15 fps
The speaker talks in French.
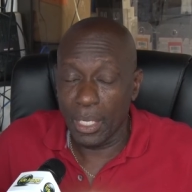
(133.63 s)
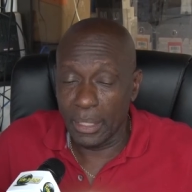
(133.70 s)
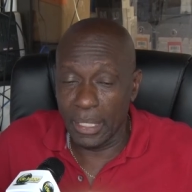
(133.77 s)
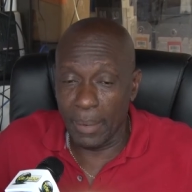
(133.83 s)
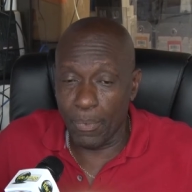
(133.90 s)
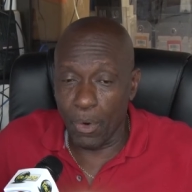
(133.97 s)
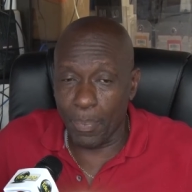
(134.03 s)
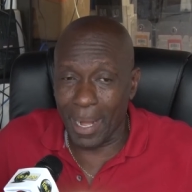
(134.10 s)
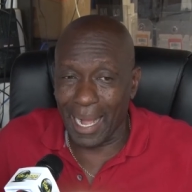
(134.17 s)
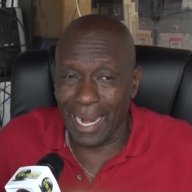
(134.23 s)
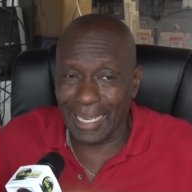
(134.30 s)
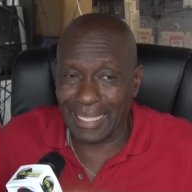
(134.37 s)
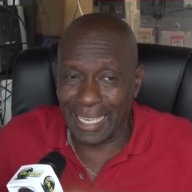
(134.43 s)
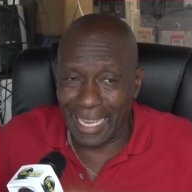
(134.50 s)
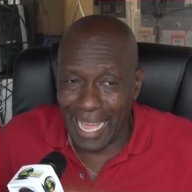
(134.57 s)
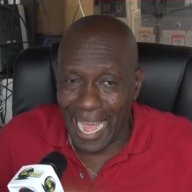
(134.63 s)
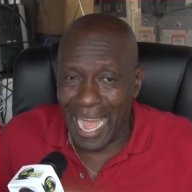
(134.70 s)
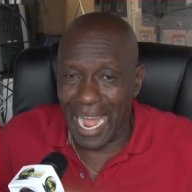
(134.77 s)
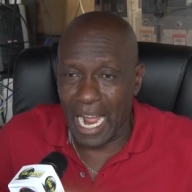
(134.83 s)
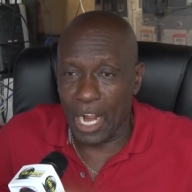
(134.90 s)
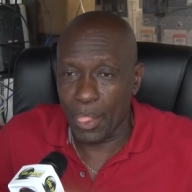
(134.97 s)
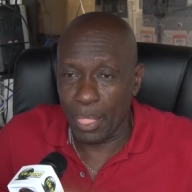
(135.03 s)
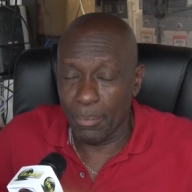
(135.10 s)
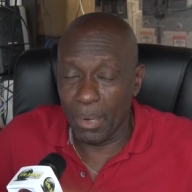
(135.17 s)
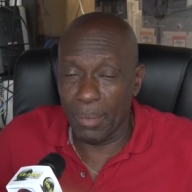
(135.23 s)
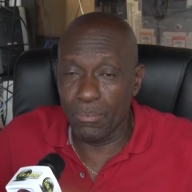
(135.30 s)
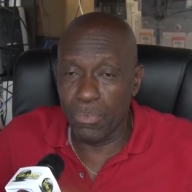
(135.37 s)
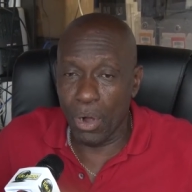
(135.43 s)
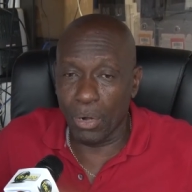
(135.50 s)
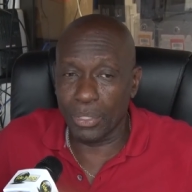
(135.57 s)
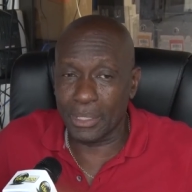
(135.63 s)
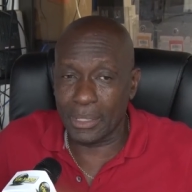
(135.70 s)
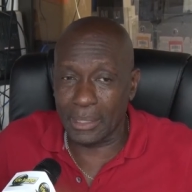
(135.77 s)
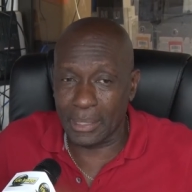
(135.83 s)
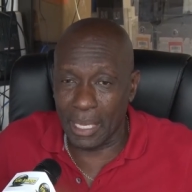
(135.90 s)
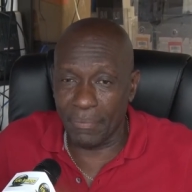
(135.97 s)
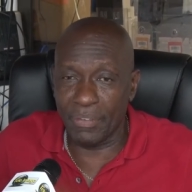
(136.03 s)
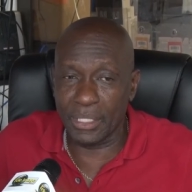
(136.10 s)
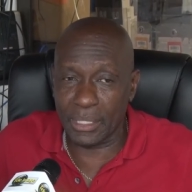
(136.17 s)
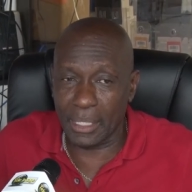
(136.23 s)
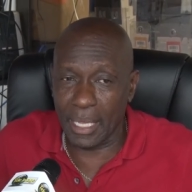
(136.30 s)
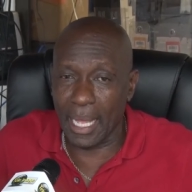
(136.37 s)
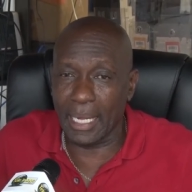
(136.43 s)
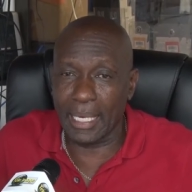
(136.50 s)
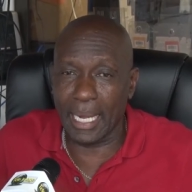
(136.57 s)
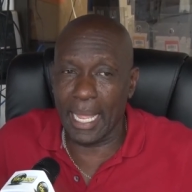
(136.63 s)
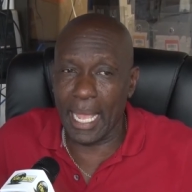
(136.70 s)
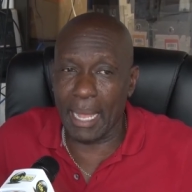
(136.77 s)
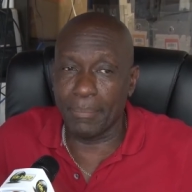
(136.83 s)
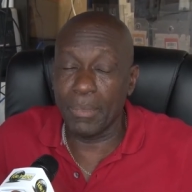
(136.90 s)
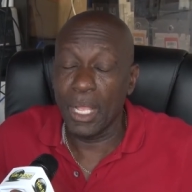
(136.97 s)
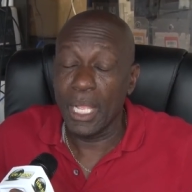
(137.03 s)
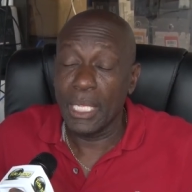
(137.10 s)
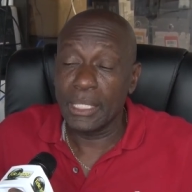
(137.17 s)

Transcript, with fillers: De vous paraître là, moi, bon service qui est agréable.